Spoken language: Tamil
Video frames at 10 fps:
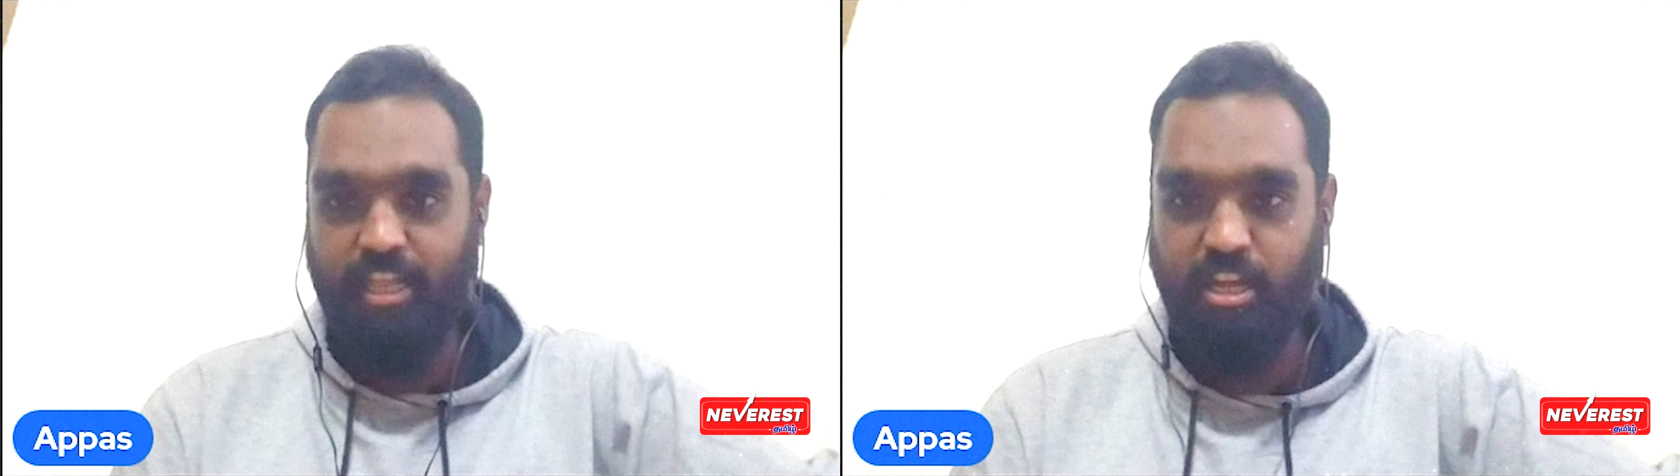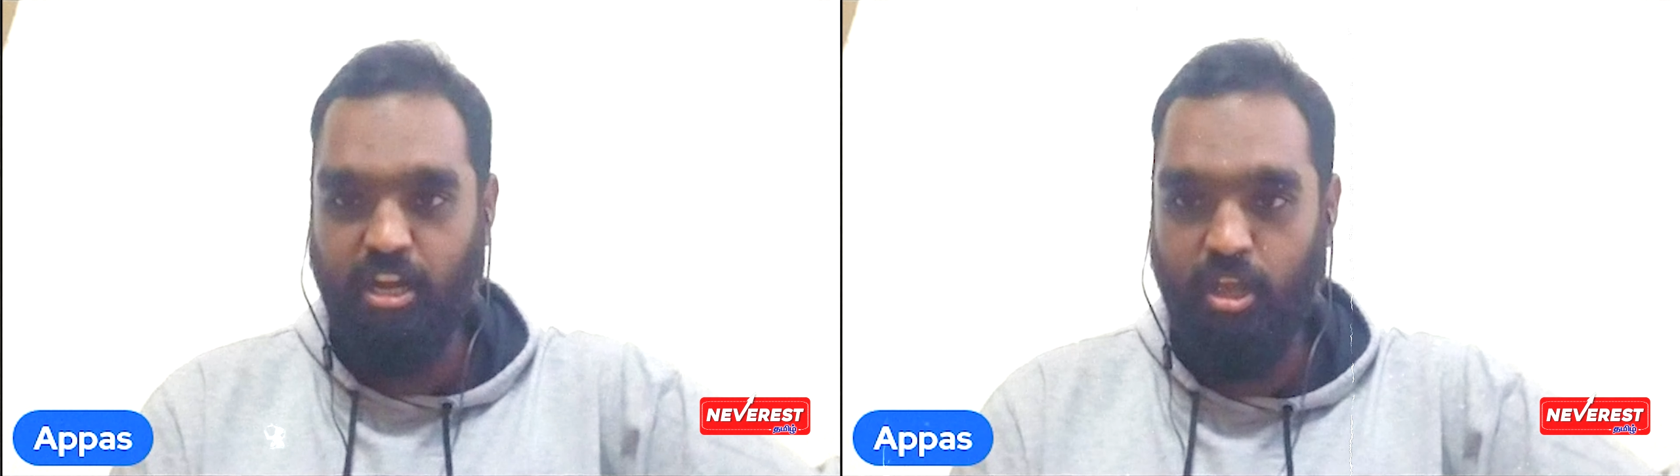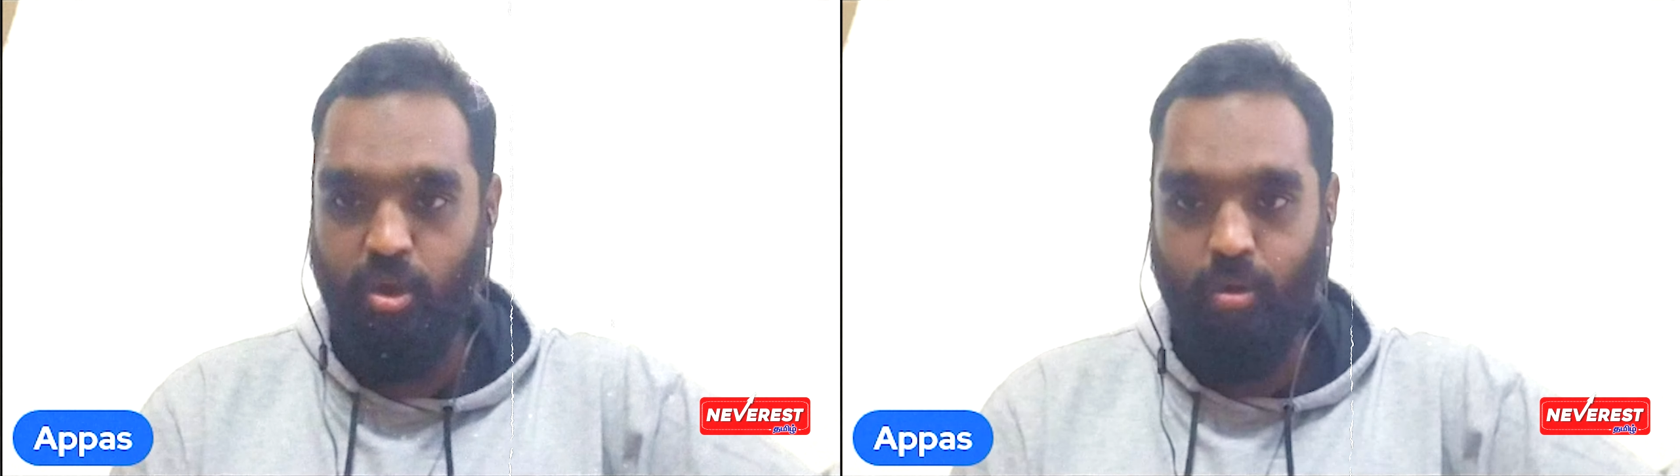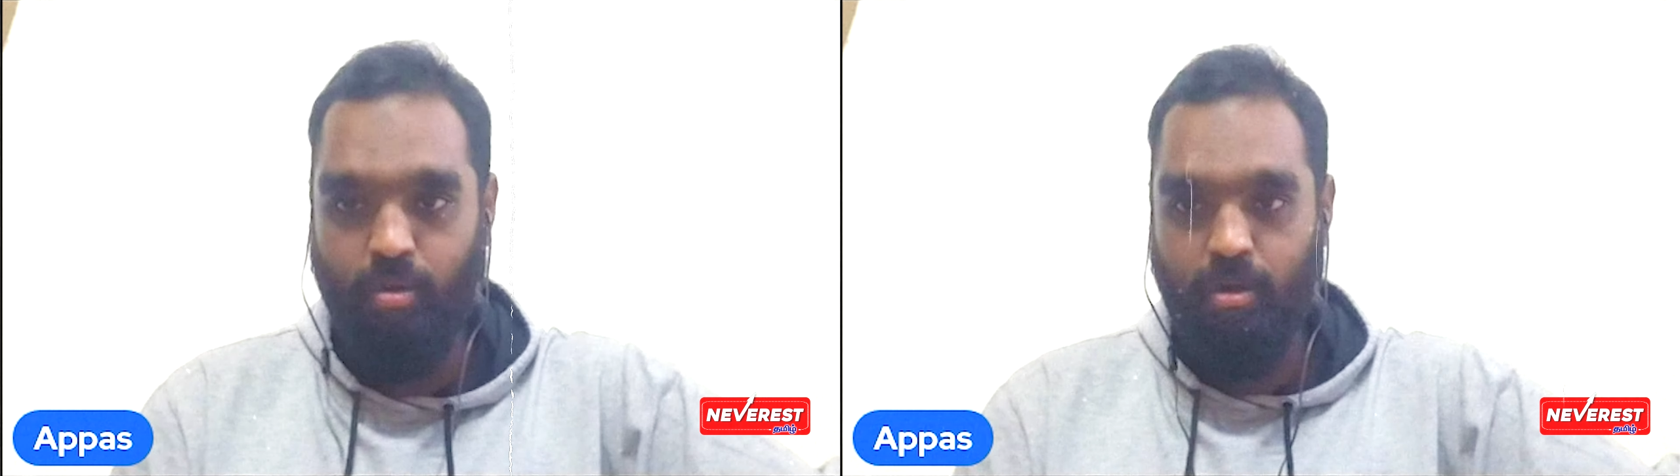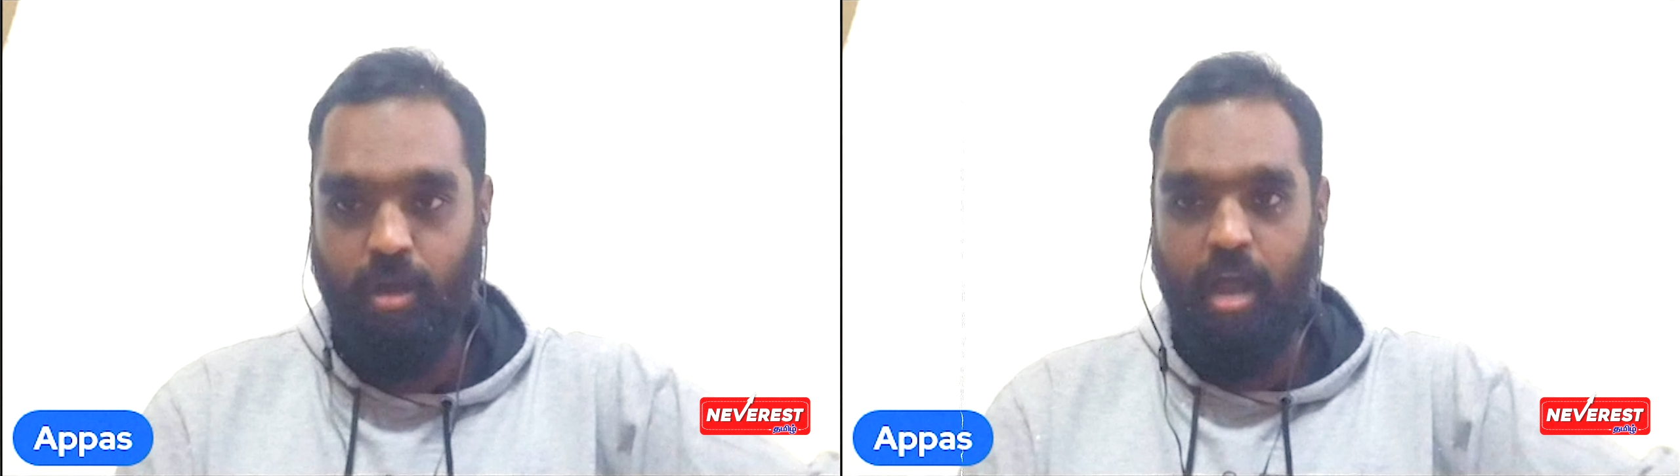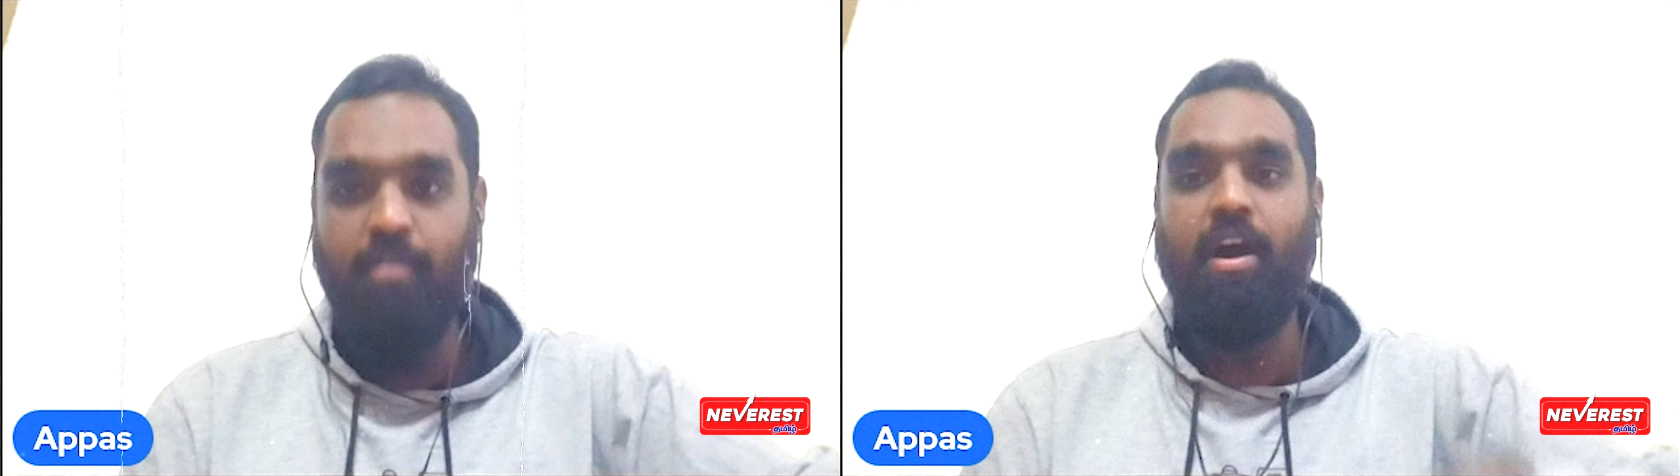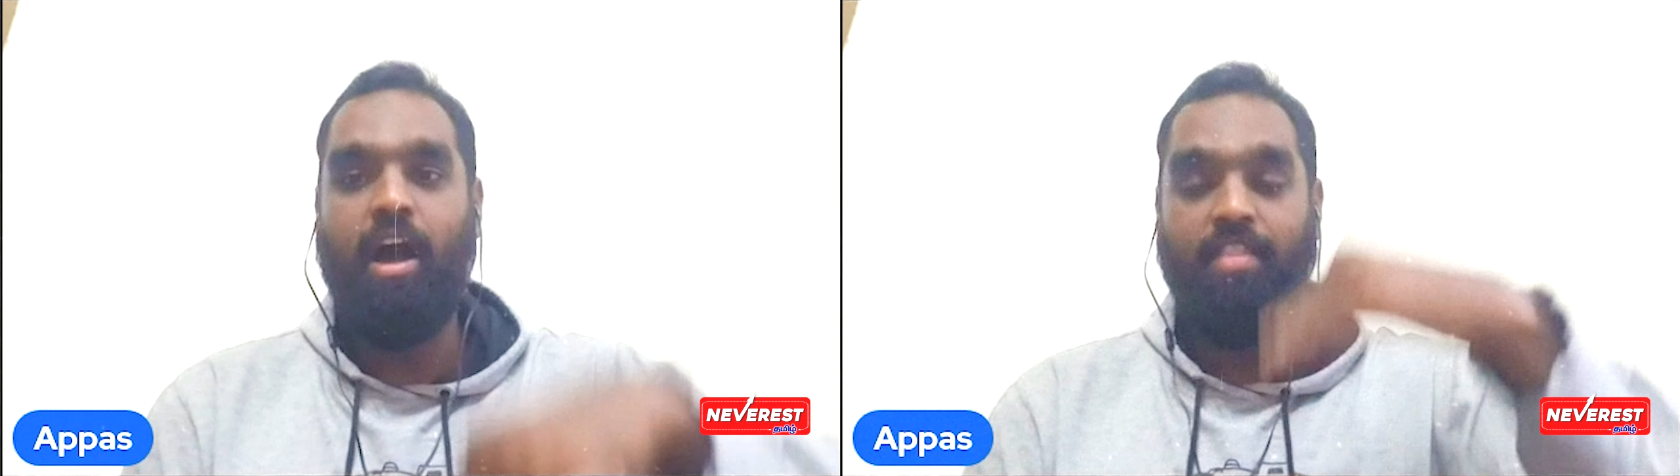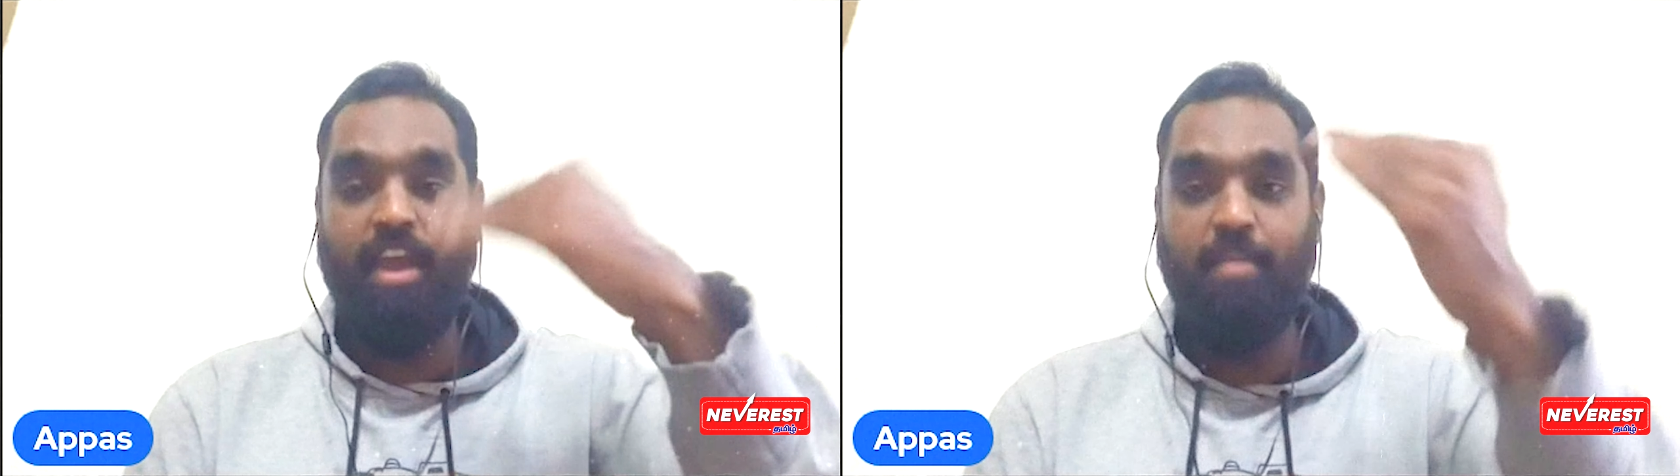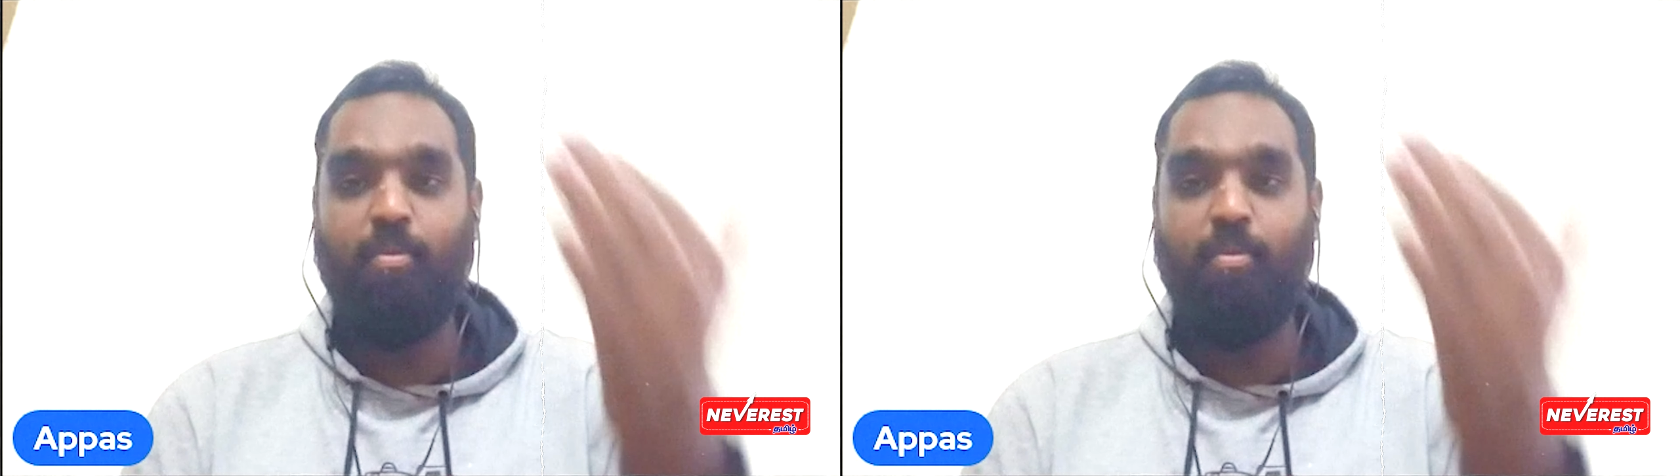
ஏத்துக்கலையோ அதே